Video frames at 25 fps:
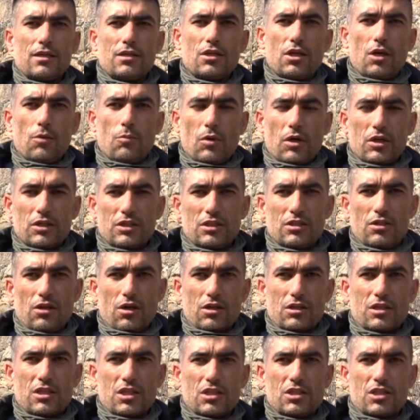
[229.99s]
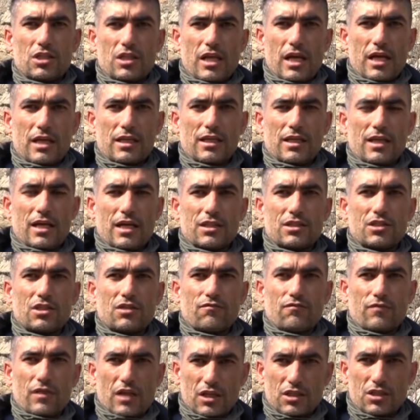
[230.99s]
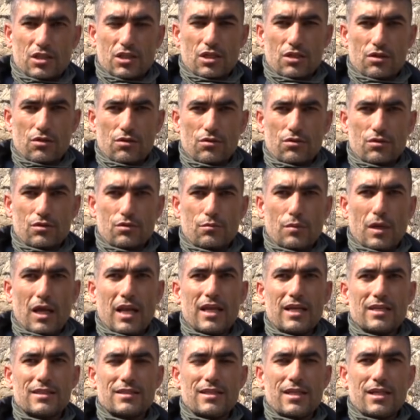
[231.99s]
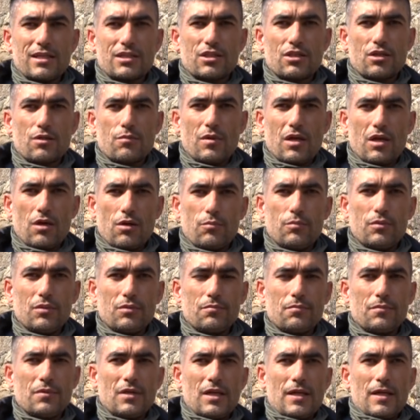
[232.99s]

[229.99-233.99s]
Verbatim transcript: Yabani dağ keçileriyle çiftleştiriyoruz, melezleştirme yapıp